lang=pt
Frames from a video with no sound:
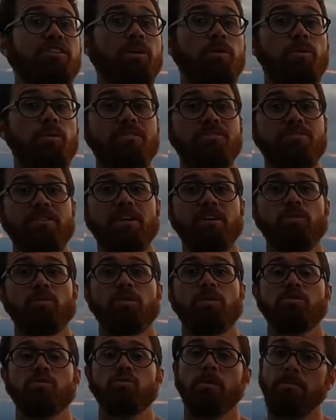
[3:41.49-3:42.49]
têm um efeito
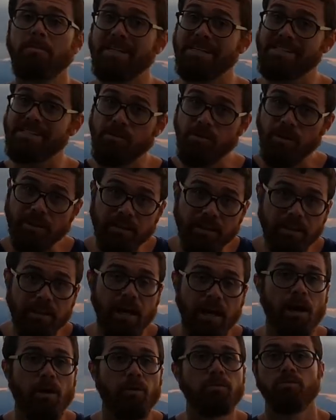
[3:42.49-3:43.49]
na sua pressão
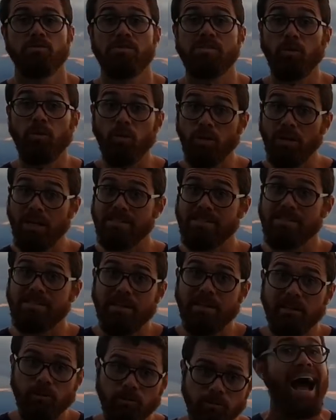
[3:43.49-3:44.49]
arterial, no seu
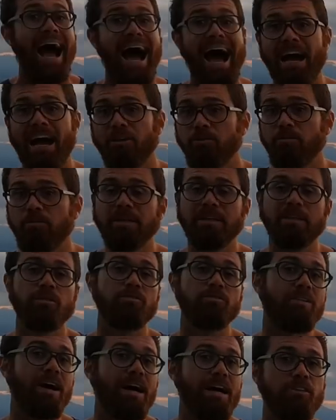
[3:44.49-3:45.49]
coração, asma,
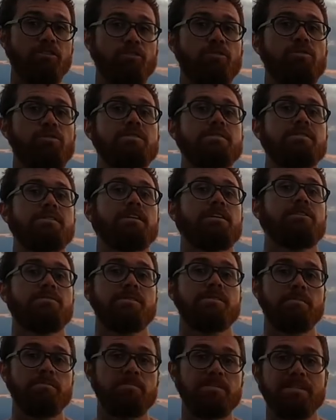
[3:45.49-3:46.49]
então várias coisas aí que
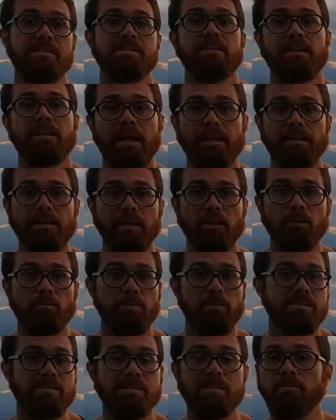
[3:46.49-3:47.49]
você precisa estar tá atento
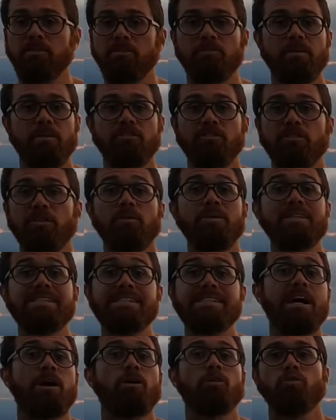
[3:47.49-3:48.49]
para simplesmente não ir
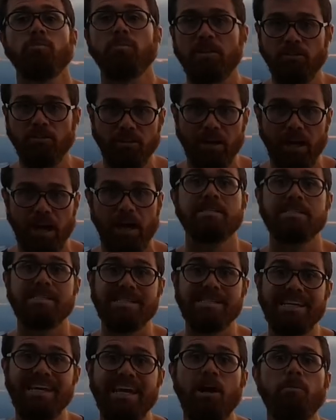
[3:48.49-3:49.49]
se automedicar.
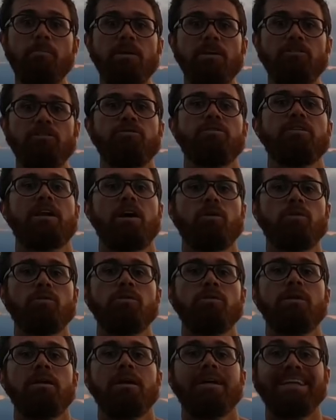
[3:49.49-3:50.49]
Se realmente for
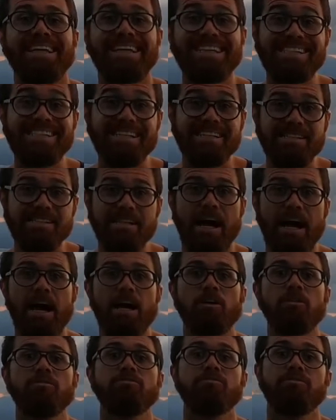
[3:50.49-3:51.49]
algo
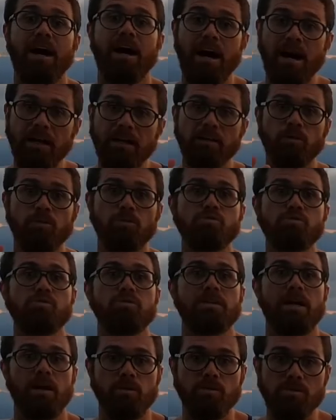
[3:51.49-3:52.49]
necessário, vá
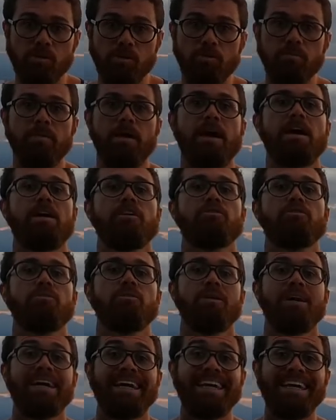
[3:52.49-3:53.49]
consultar com o seu
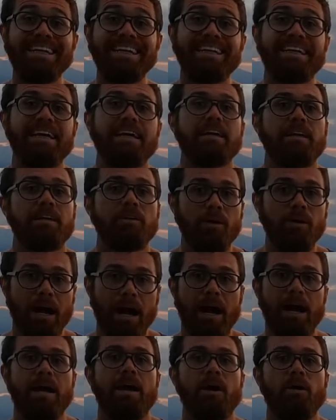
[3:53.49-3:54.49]
médico, entenda
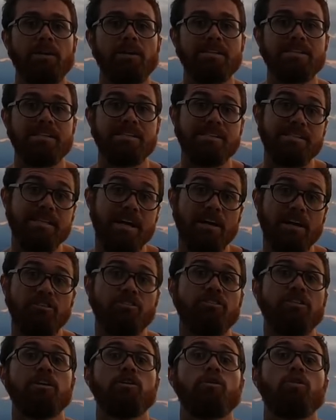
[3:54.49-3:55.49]
a real
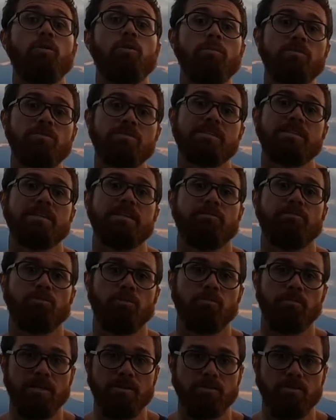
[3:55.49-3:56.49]
necessidade e e como que você deve
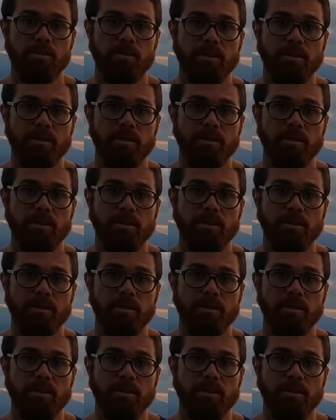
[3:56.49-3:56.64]
tomar isso